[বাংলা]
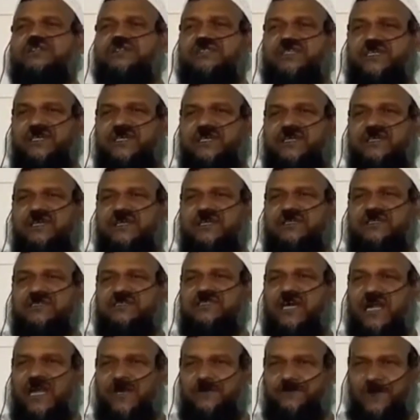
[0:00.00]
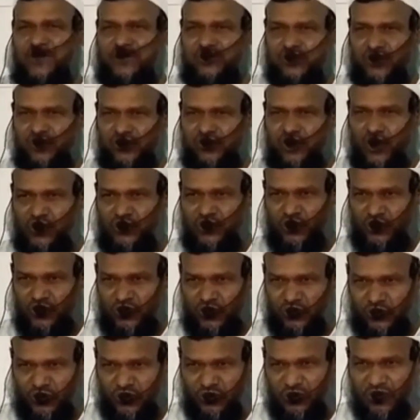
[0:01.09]
যে সাড়ে পাঁচশো ছশো
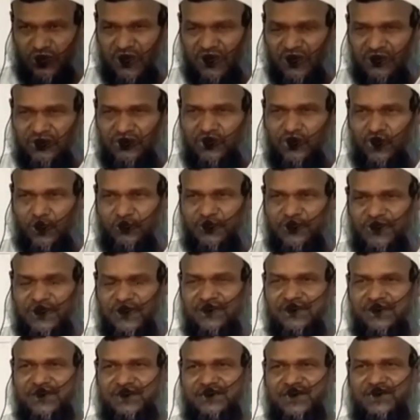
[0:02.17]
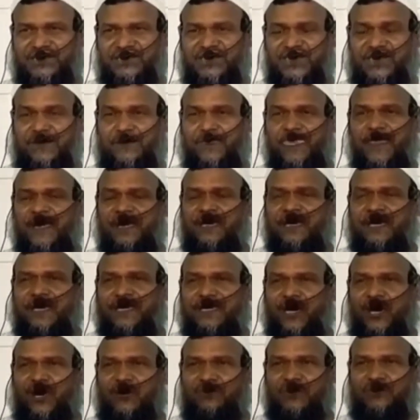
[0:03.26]
শতক জমি কিনতে চাচ্ছি
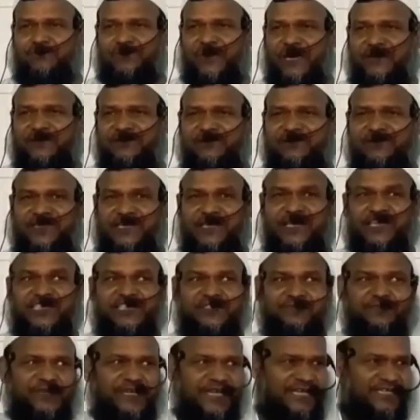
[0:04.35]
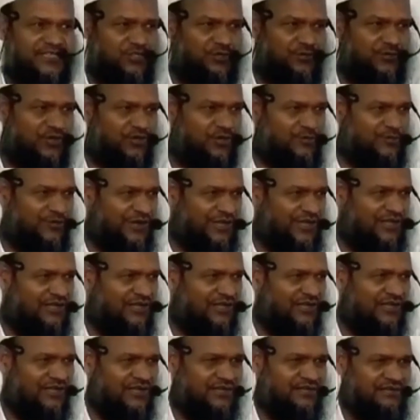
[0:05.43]
এটা হবে প্রায় তিরিশ বিঘা জমির উপরে
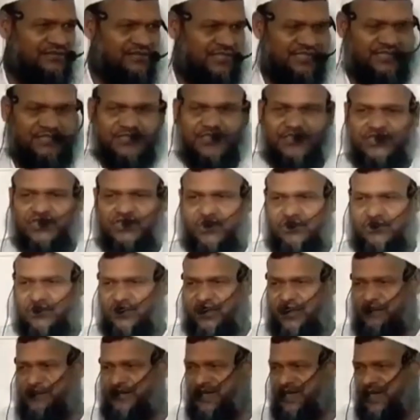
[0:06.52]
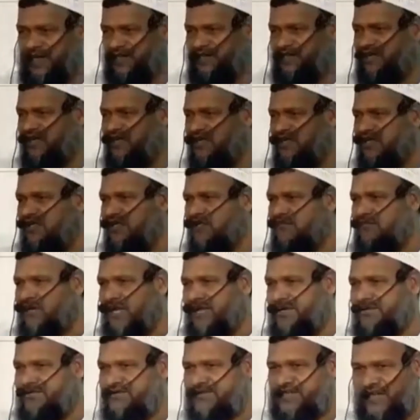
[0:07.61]
তেত্রিশ শতকের বিঘাই
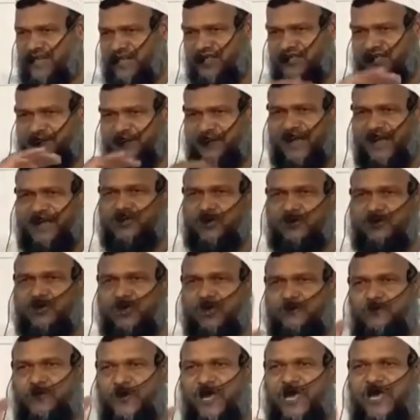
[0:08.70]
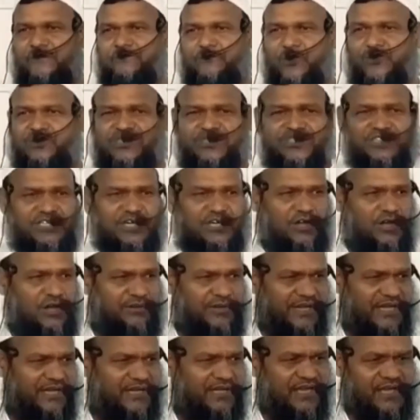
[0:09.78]
প্রায় তিরিশ বিঘা জমির উপরে এই প্রতিষ্ঠান
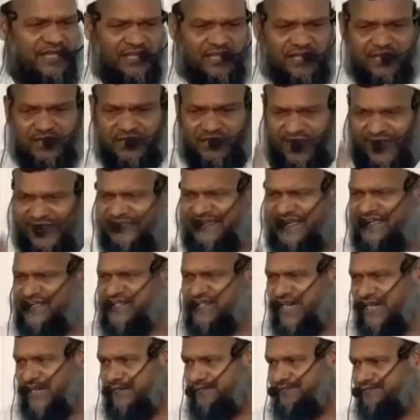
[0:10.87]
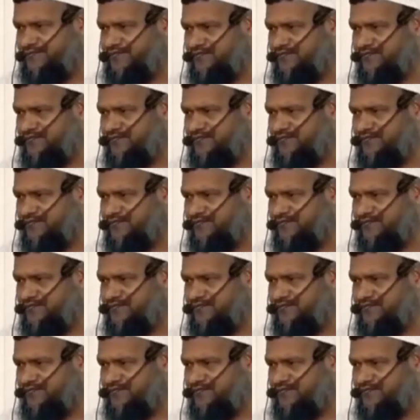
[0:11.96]
হবে এই দেশে